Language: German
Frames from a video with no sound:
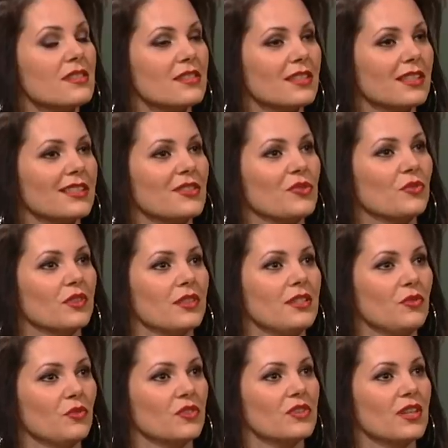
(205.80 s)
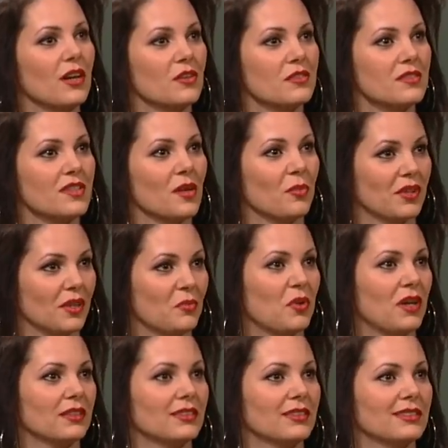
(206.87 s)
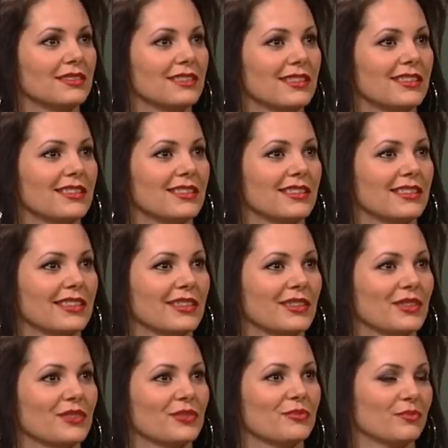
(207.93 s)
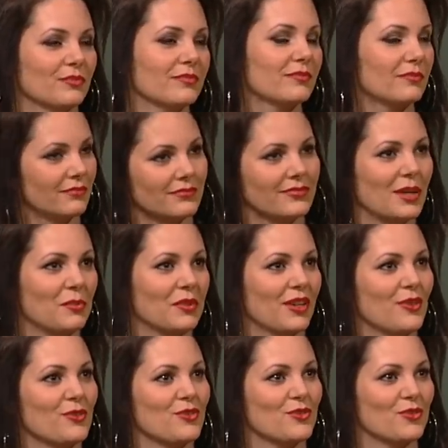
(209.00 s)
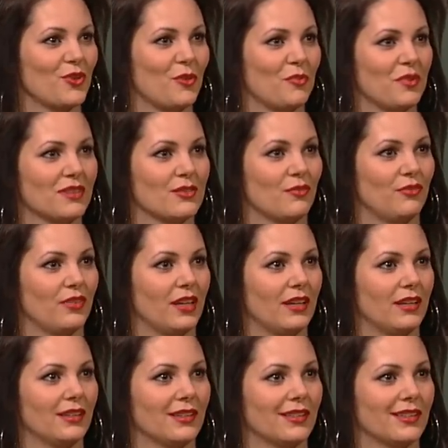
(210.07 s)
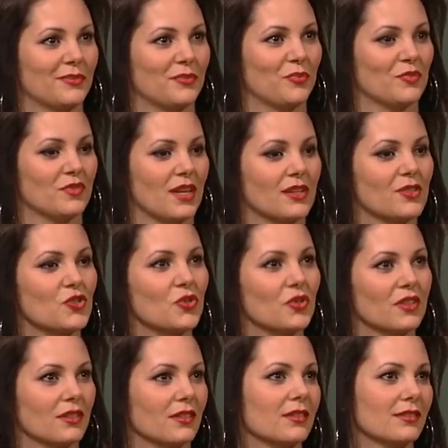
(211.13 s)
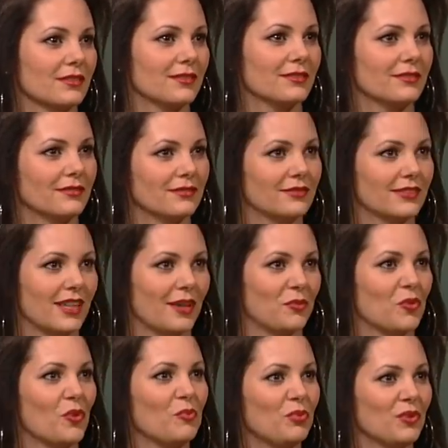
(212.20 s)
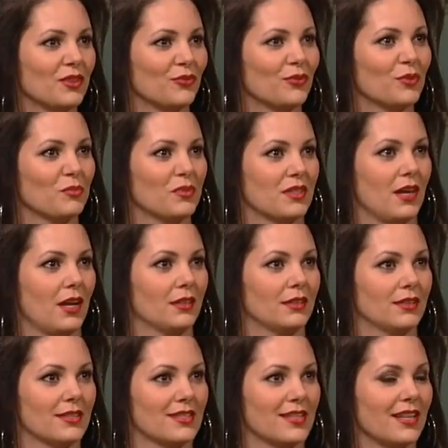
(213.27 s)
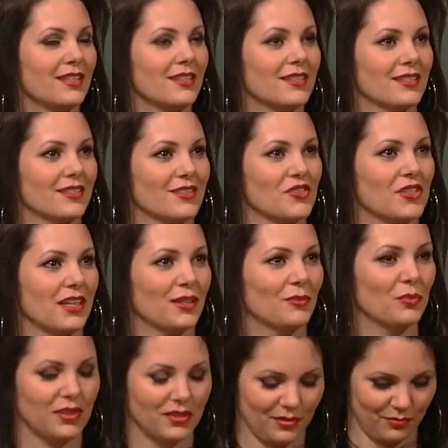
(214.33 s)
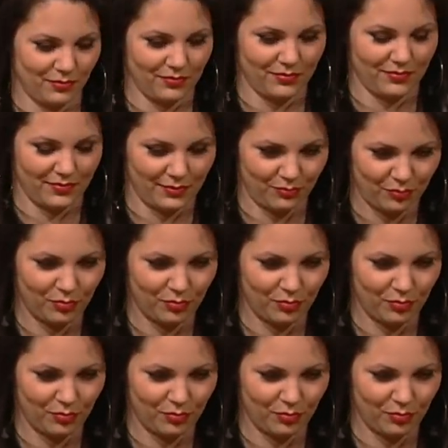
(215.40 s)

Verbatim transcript: das in der Theorie und trauen sich aber in der Praxis nicht, äh, damit rauszukommen. Also ja. wer ähm, sagt schon, seinem Kumpel, ich würde mich gerne in eine Zelle stecken mit einem